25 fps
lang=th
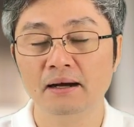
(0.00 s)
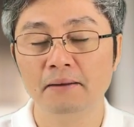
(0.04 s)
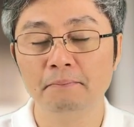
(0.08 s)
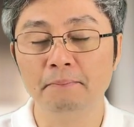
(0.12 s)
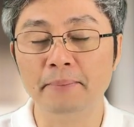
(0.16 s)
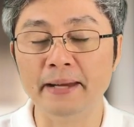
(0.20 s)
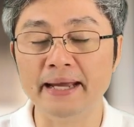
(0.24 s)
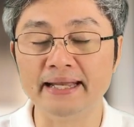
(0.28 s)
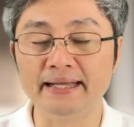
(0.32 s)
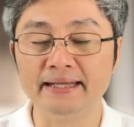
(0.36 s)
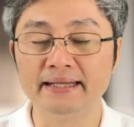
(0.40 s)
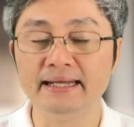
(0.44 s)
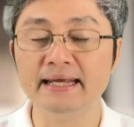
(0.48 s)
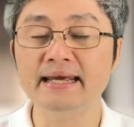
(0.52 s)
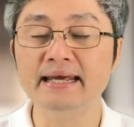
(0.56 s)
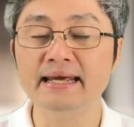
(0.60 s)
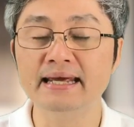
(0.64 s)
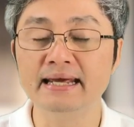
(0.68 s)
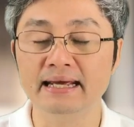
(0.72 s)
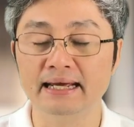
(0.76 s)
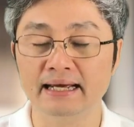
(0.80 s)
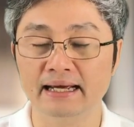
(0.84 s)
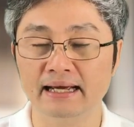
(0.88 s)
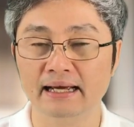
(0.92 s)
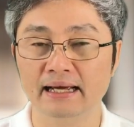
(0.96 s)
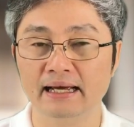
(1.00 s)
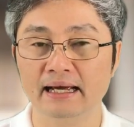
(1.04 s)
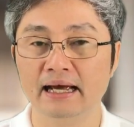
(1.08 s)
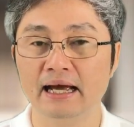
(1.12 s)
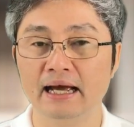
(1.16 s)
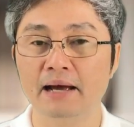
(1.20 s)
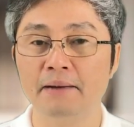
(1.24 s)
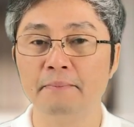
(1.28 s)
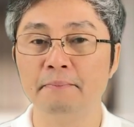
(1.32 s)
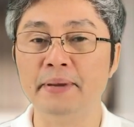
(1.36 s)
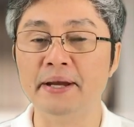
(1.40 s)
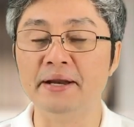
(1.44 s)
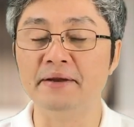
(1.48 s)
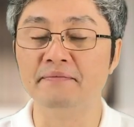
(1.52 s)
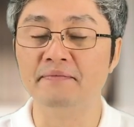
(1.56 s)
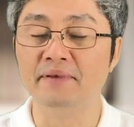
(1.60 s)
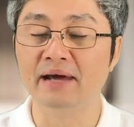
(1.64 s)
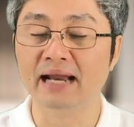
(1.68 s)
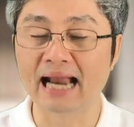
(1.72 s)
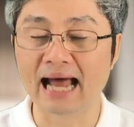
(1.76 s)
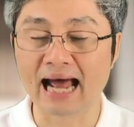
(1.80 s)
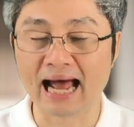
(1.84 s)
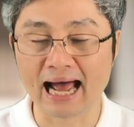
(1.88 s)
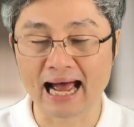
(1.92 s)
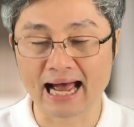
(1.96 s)
ผิดที่ผิดเว
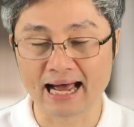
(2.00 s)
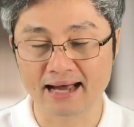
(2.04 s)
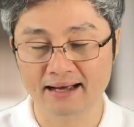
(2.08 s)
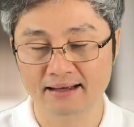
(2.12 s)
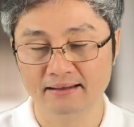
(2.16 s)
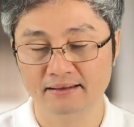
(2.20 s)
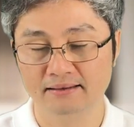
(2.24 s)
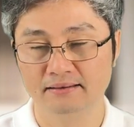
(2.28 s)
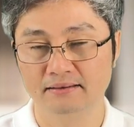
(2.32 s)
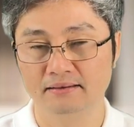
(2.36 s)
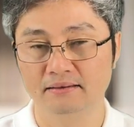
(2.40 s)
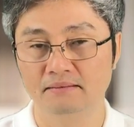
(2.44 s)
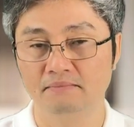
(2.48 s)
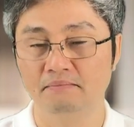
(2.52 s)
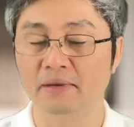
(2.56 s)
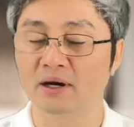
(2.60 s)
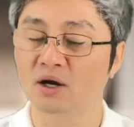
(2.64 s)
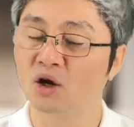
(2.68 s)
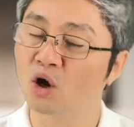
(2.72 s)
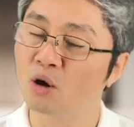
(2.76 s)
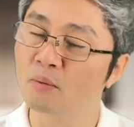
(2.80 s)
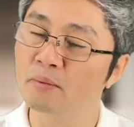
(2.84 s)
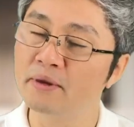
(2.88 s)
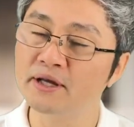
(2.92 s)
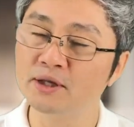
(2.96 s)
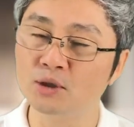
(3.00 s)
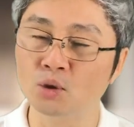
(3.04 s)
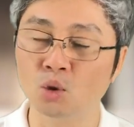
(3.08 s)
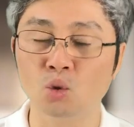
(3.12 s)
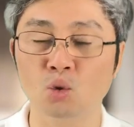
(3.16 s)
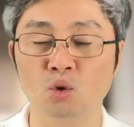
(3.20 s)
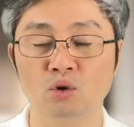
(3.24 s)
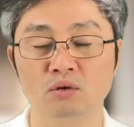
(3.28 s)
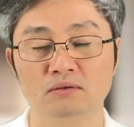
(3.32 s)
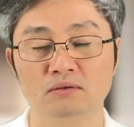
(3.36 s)
ลา มันก็ไม่ถูก